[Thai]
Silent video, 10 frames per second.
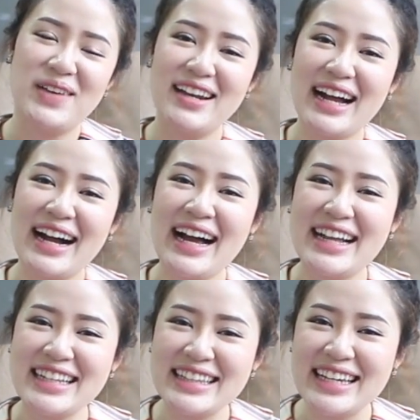เป็นรา
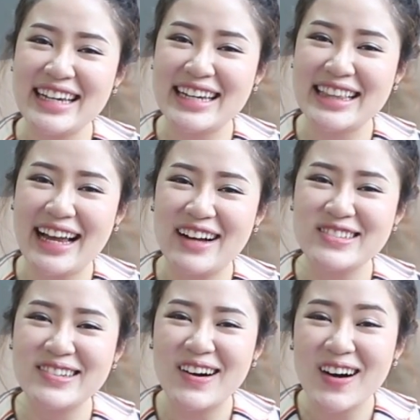คาที่ดีอีกแล้ว
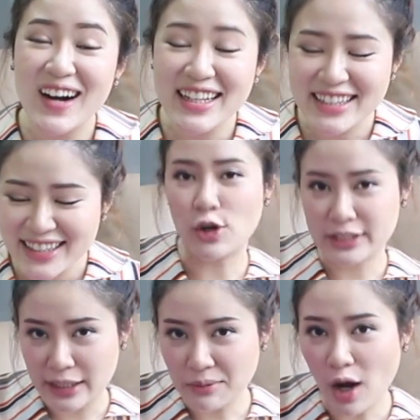ทุกคน
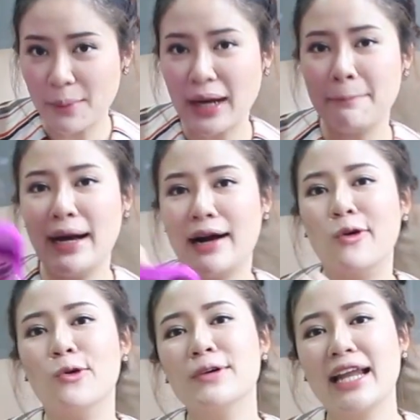6ชิ้นพร้อมกระเป๋า
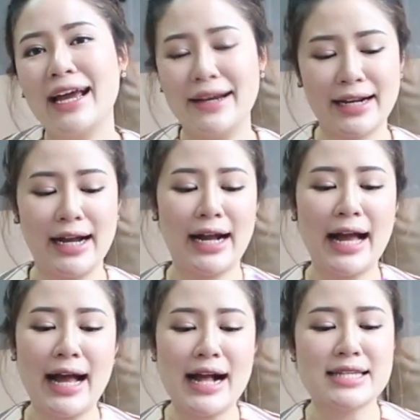ในรา
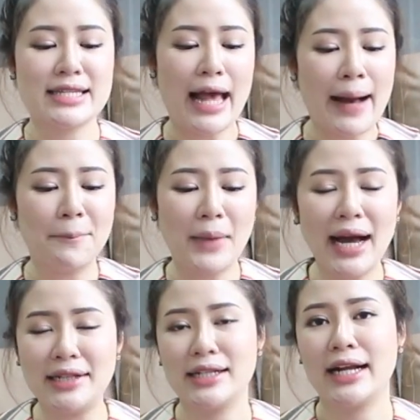คา
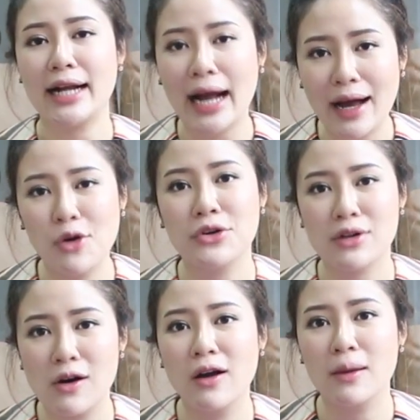
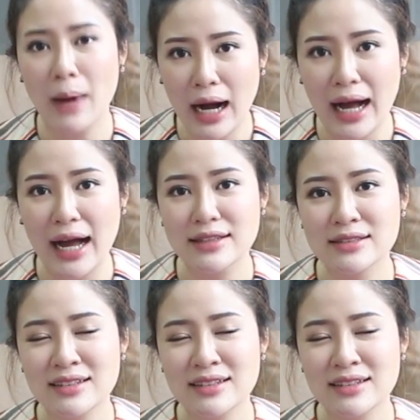3,900 บาท